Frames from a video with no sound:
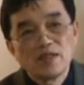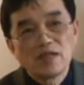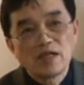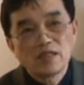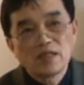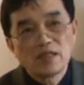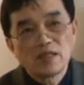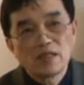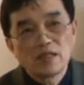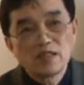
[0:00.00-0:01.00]
他
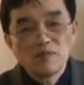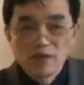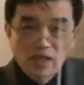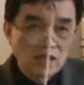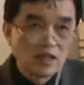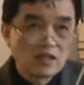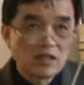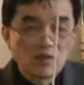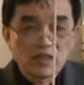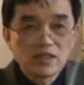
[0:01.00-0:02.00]
呃基本上可以
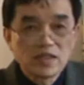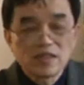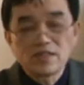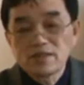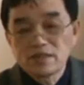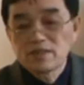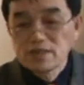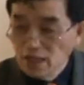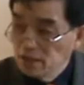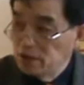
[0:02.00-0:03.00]
认为是一个
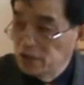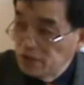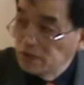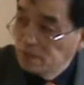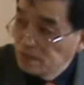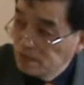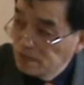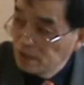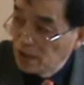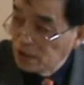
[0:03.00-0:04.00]
战神。
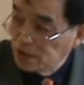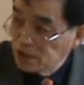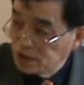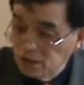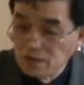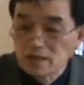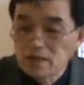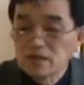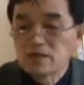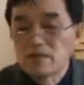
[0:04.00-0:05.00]
啊，是一个神，
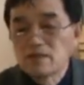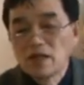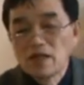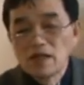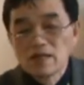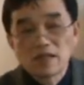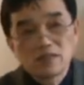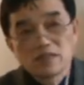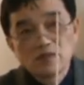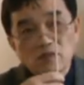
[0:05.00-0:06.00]
战神，它
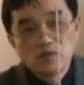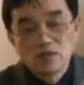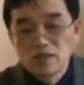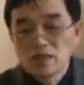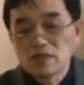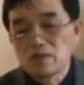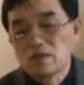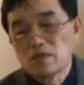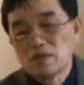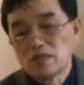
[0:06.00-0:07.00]
是一种具有战斗
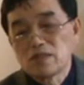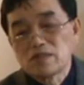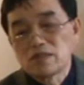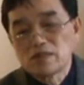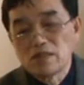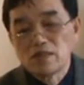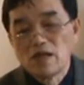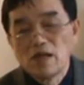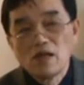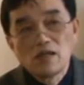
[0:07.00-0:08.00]
呃性质的神。
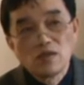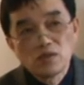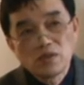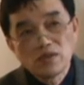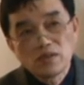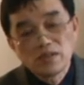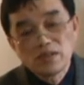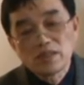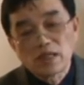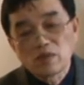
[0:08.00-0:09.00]
有学者
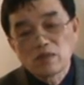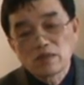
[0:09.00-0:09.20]
记载过，